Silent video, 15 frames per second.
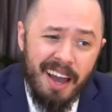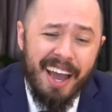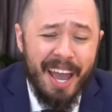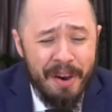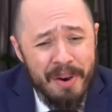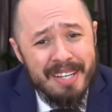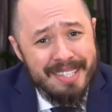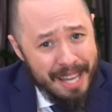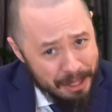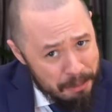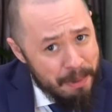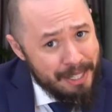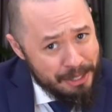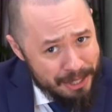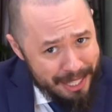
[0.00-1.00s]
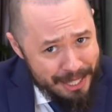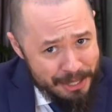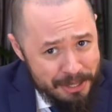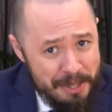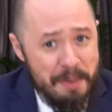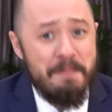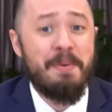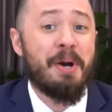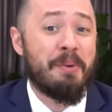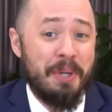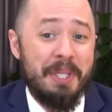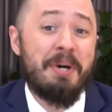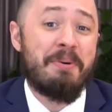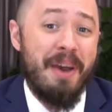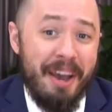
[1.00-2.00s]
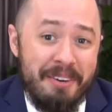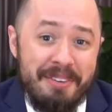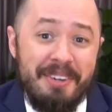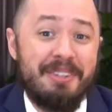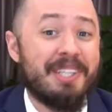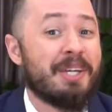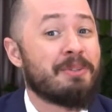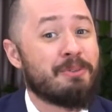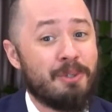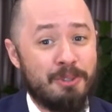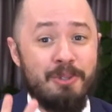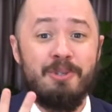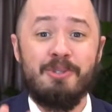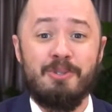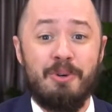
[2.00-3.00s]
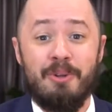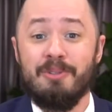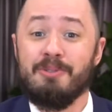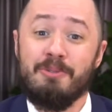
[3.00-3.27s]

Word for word: Eu acerto bastante, mas quando eu erro, eu tenho dois consolos.